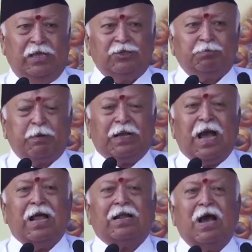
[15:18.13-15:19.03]
इस
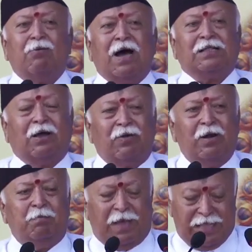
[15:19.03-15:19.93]
प्रकार का
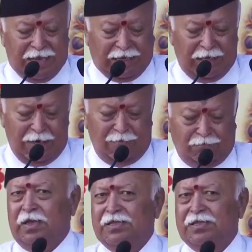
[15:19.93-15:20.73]
वातावरण पैदा करना